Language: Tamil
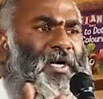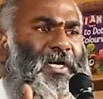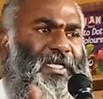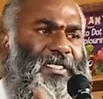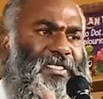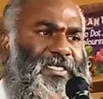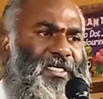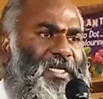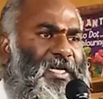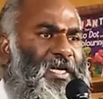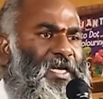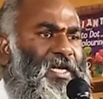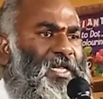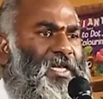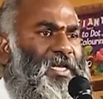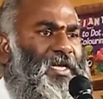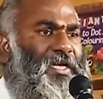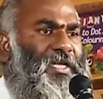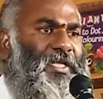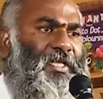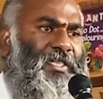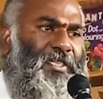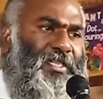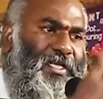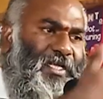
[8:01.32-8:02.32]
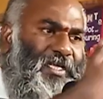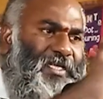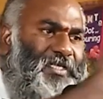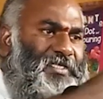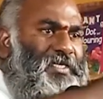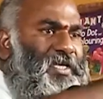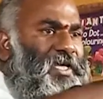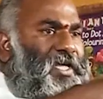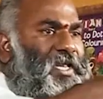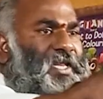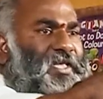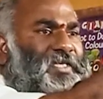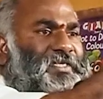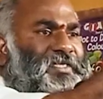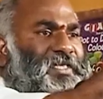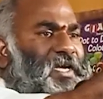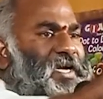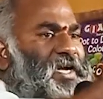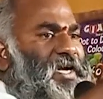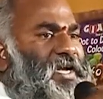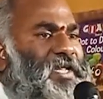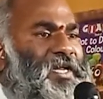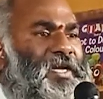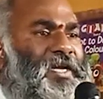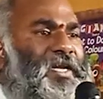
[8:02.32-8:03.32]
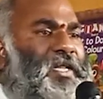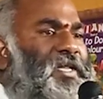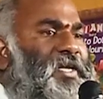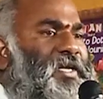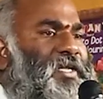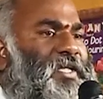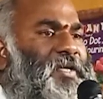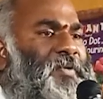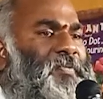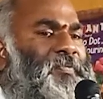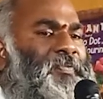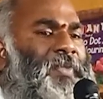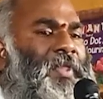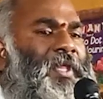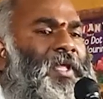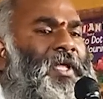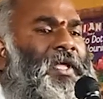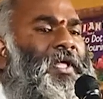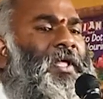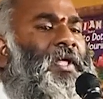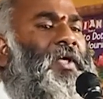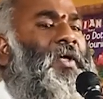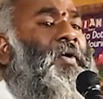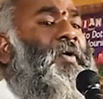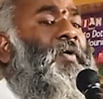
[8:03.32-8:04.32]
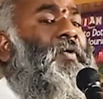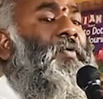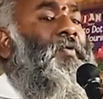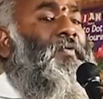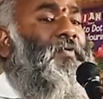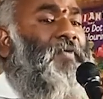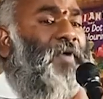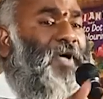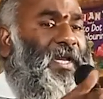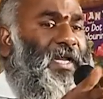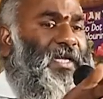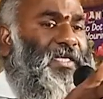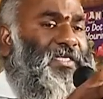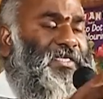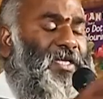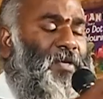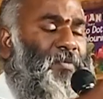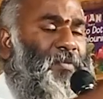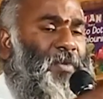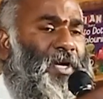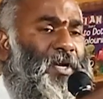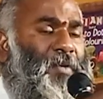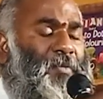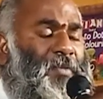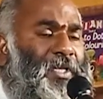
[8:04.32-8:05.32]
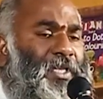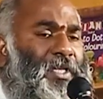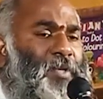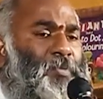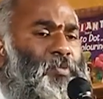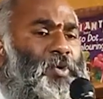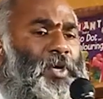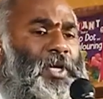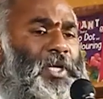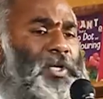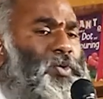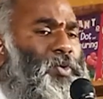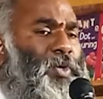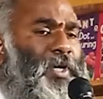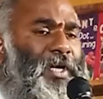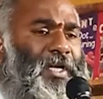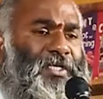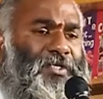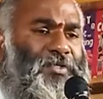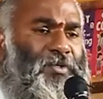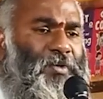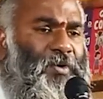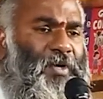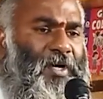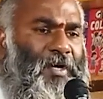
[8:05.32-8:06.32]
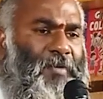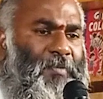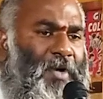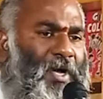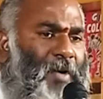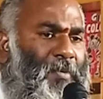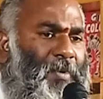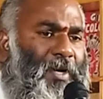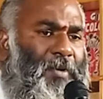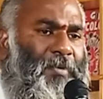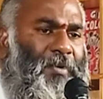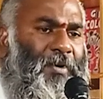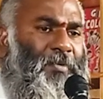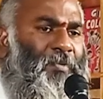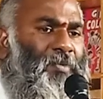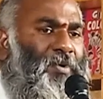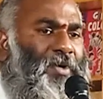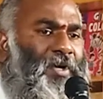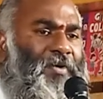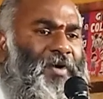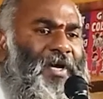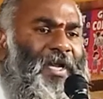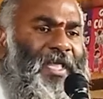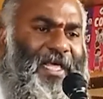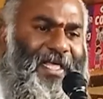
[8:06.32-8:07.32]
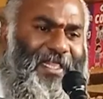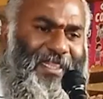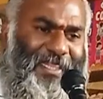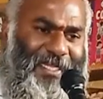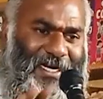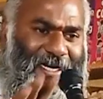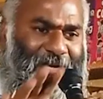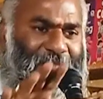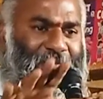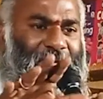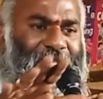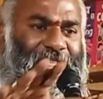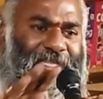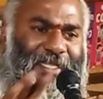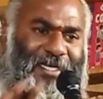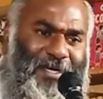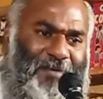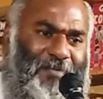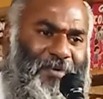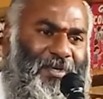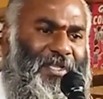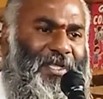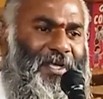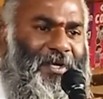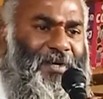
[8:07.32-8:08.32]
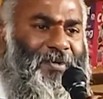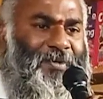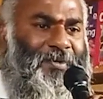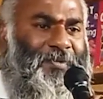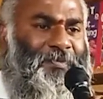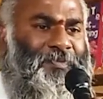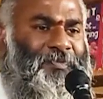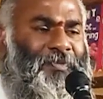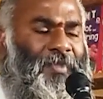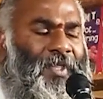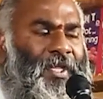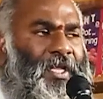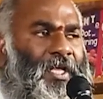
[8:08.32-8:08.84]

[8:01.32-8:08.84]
பாண்டிச்சேரியில் இருக்குது இந்த ஈசிஆர்லேயே சில இடங்கள் இருக்குது ஃபார் எக்ஸாம்பிள் நம்ம அந்த புலிக்குகைன்னு சொல்லுவாங்க மாமல்லபுரம் போகிற அந்த இடம் பார்த்திங்கன்னா இப்படி தான் இருக்கும்